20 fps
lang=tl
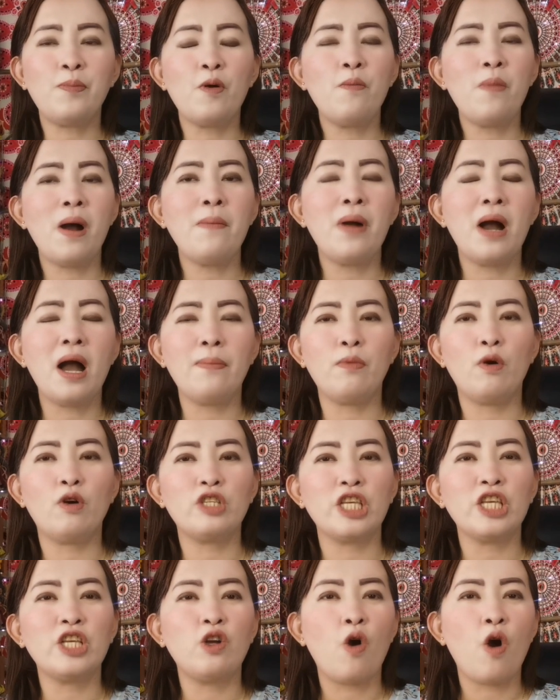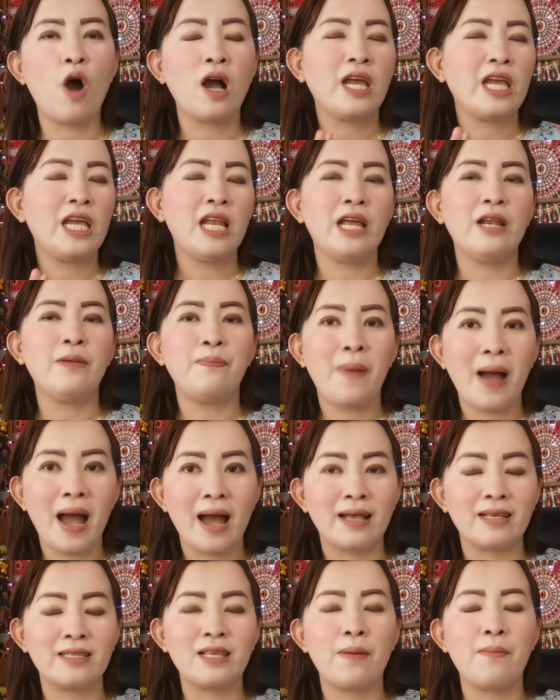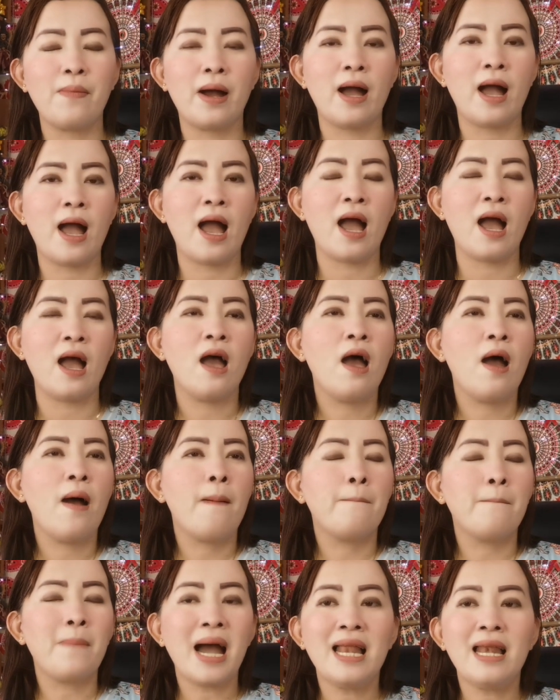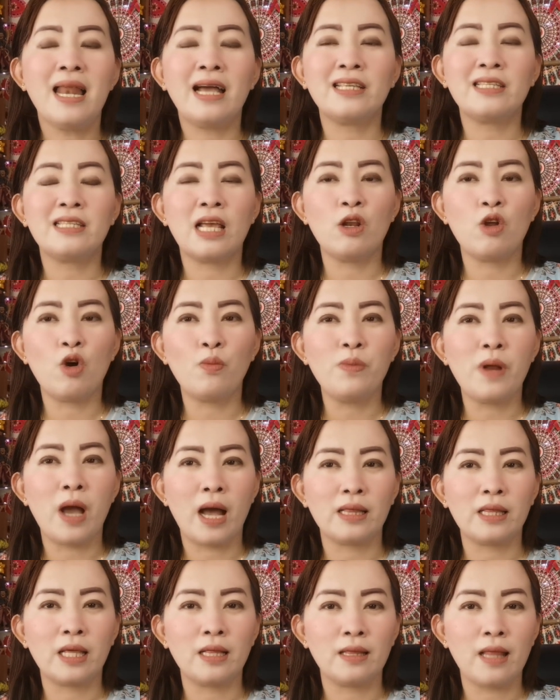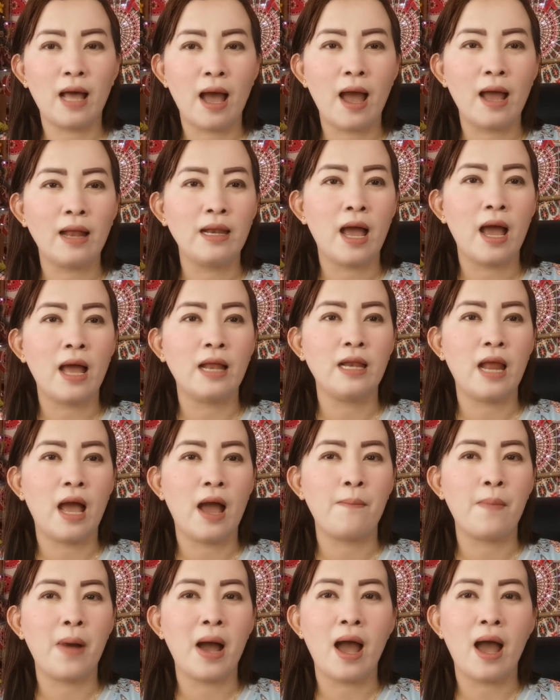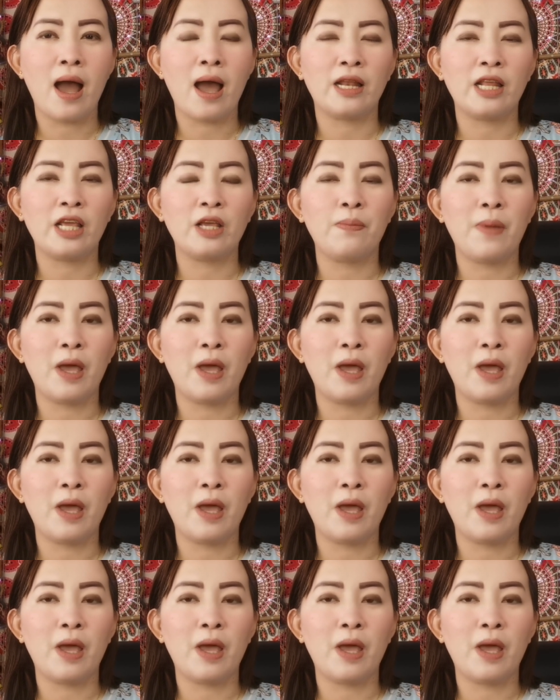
po ba mga bossing ko ang ilan pa sa mga malas sa loob ng ating tahanan na maaring